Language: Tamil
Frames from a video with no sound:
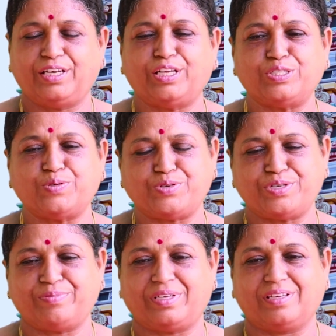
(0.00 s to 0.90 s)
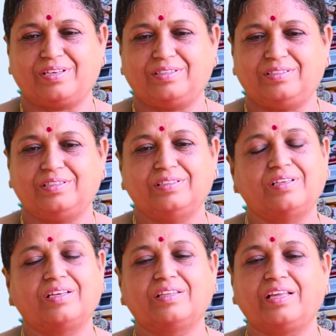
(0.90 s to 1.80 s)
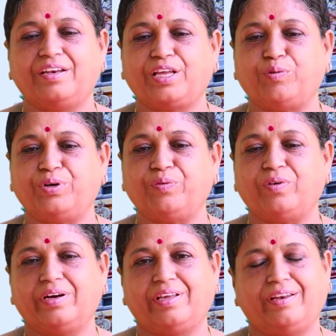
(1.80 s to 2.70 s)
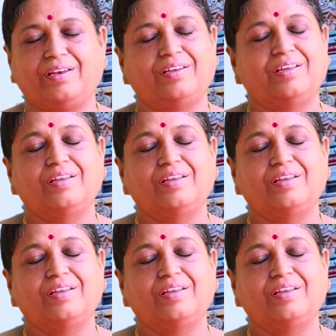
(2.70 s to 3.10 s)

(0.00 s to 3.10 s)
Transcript: என்னை சுற்றியும் இருக்கிறது நான் தேனை உண்டு வாழ்கிறேன்